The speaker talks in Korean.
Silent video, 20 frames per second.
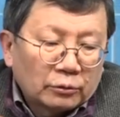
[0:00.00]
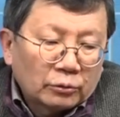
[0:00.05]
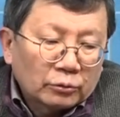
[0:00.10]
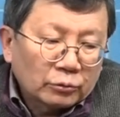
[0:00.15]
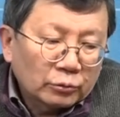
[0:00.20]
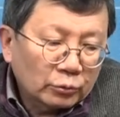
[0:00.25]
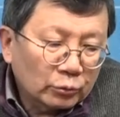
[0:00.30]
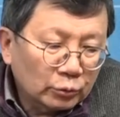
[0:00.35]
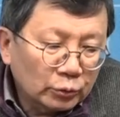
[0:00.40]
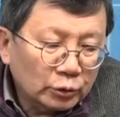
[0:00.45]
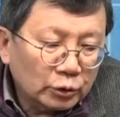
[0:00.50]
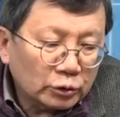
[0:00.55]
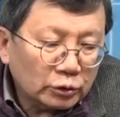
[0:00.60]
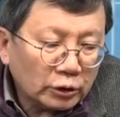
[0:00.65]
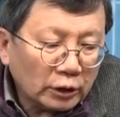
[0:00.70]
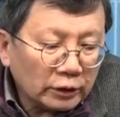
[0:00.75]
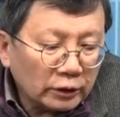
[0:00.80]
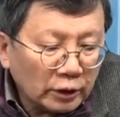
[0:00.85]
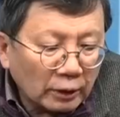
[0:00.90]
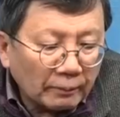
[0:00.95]
그리고 이제
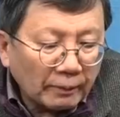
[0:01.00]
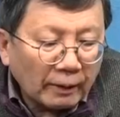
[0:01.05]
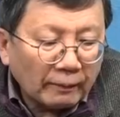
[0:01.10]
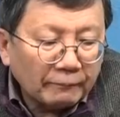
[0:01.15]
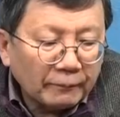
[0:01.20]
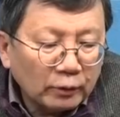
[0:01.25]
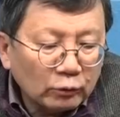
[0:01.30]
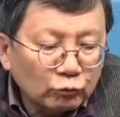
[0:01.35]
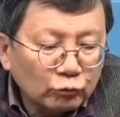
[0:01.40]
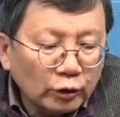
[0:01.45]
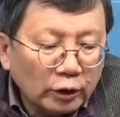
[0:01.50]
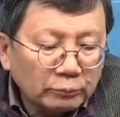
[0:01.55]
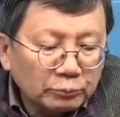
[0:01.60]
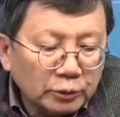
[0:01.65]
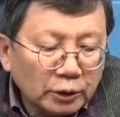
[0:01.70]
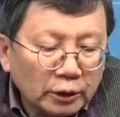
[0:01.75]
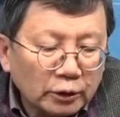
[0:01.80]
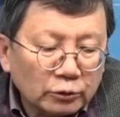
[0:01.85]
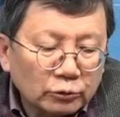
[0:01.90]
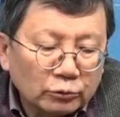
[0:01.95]
상대방 미국의
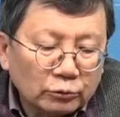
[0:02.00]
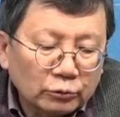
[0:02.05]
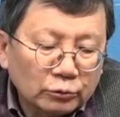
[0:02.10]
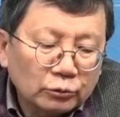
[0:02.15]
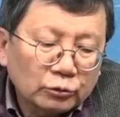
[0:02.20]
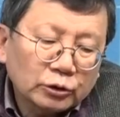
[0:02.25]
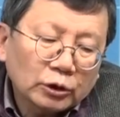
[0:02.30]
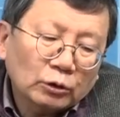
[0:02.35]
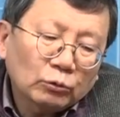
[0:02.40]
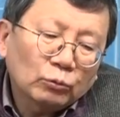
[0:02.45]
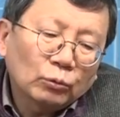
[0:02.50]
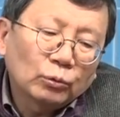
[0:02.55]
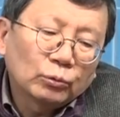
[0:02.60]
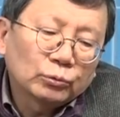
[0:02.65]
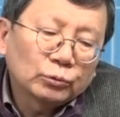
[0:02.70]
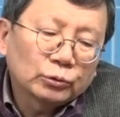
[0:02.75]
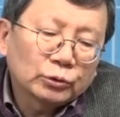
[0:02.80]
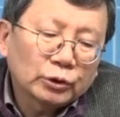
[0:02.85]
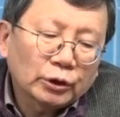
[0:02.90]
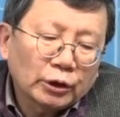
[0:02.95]
입장에서는 자꾸
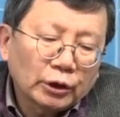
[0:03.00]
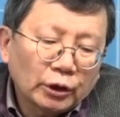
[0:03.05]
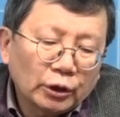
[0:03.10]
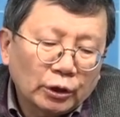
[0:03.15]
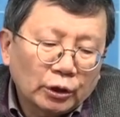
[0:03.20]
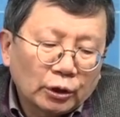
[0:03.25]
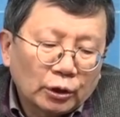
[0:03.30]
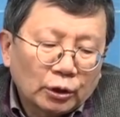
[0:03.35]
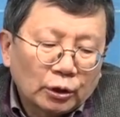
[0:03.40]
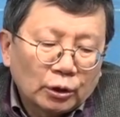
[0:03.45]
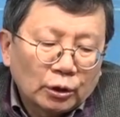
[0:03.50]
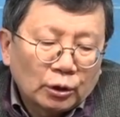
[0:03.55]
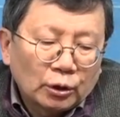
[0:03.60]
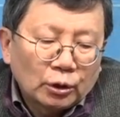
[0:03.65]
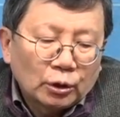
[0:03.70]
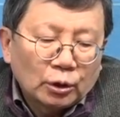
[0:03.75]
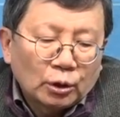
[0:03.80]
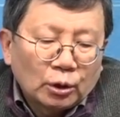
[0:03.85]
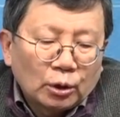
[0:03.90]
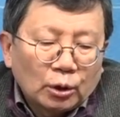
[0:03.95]
오는데
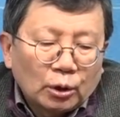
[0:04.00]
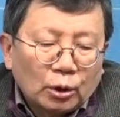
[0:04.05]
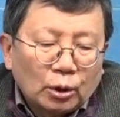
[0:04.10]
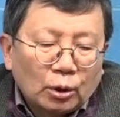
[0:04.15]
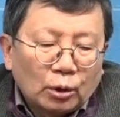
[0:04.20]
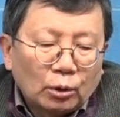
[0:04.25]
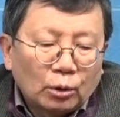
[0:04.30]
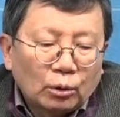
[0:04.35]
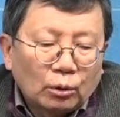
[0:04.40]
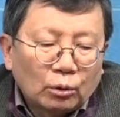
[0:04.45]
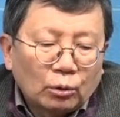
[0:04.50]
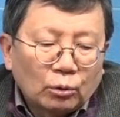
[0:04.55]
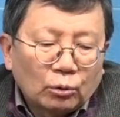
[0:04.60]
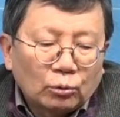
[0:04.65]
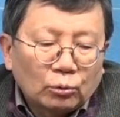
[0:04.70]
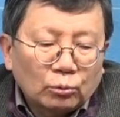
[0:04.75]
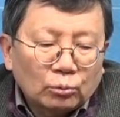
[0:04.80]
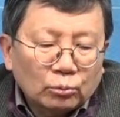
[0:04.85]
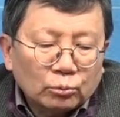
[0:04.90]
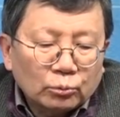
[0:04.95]

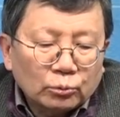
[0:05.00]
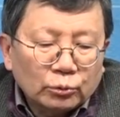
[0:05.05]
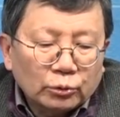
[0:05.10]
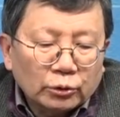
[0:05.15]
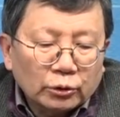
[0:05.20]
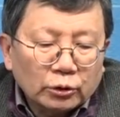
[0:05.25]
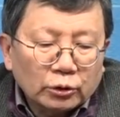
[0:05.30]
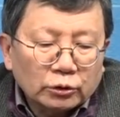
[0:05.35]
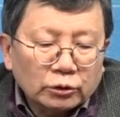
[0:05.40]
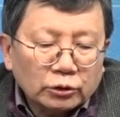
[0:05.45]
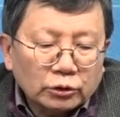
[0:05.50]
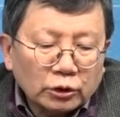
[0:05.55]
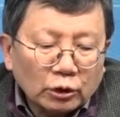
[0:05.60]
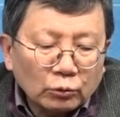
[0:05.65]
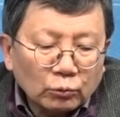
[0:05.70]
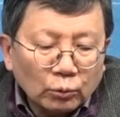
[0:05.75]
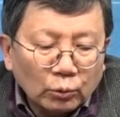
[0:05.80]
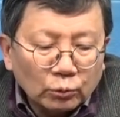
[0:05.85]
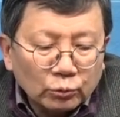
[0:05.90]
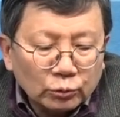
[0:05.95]
어 그러니까
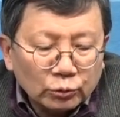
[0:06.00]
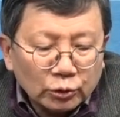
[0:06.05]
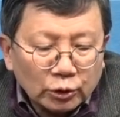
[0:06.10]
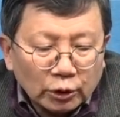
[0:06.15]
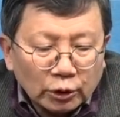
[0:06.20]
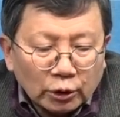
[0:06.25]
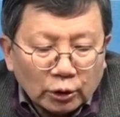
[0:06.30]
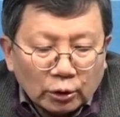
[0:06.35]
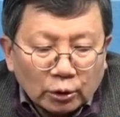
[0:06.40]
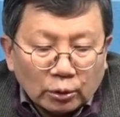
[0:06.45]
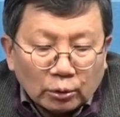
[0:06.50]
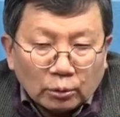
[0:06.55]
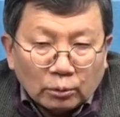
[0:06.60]
자꾸 오는데